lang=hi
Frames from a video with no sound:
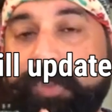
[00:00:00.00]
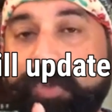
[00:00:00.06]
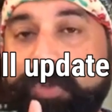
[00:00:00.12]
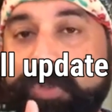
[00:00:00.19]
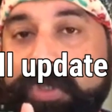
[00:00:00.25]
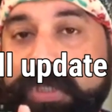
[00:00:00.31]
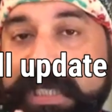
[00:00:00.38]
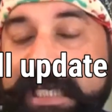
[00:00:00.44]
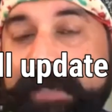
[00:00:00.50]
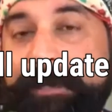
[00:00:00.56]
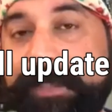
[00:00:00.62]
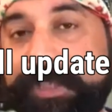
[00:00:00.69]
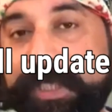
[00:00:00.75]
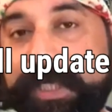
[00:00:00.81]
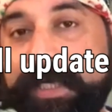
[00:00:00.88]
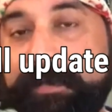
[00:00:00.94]
तो तीन
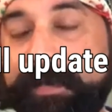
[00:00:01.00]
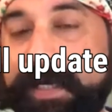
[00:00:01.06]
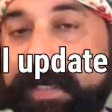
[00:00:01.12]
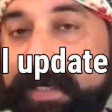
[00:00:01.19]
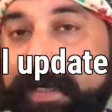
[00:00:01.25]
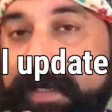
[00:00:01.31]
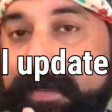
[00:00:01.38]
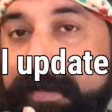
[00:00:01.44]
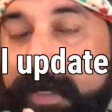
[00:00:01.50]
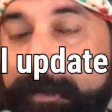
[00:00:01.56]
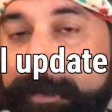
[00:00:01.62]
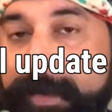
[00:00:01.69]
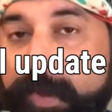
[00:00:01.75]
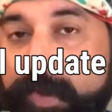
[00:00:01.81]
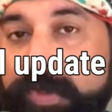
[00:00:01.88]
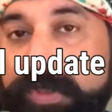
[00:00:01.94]
बजे मैं
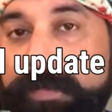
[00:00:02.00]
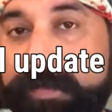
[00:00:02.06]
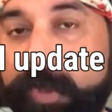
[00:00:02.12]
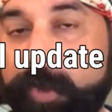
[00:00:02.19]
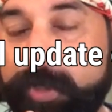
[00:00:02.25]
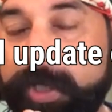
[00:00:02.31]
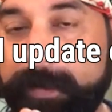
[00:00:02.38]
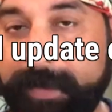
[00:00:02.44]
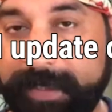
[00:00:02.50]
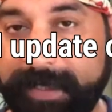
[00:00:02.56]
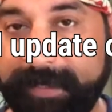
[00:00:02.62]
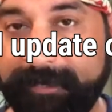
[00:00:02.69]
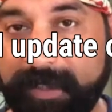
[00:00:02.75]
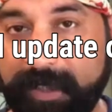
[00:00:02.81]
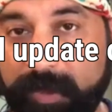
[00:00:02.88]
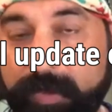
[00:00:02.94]
अप्रोक्स बड़ोदरा में
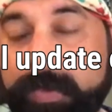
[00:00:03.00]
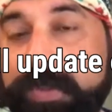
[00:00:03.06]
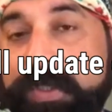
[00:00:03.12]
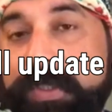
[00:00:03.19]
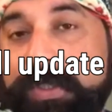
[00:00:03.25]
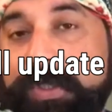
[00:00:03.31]
रहने वाला हूं